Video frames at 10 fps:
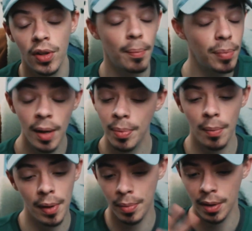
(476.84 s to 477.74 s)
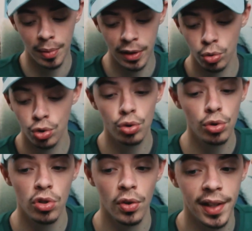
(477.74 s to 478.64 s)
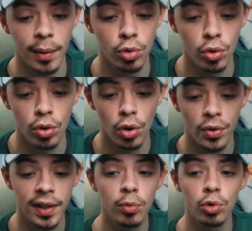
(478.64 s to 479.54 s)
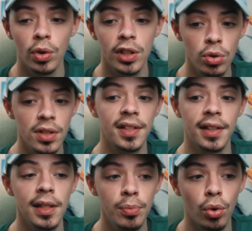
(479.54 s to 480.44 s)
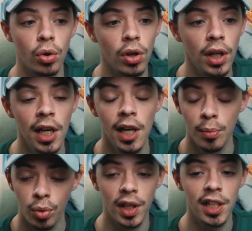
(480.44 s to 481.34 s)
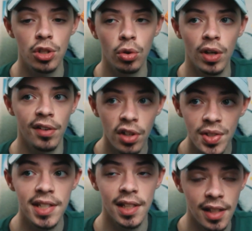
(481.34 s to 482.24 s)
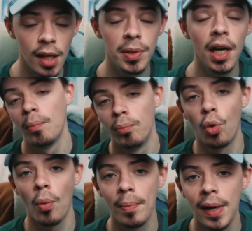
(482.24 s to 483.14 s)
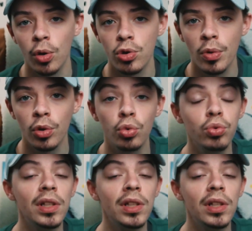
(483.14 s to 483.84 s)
on a plein plein plein plein plein de choses en termes de en termes de nourriture cette année pour pour les légendes de la force, qui est très bien. Bon, malheureusement, tout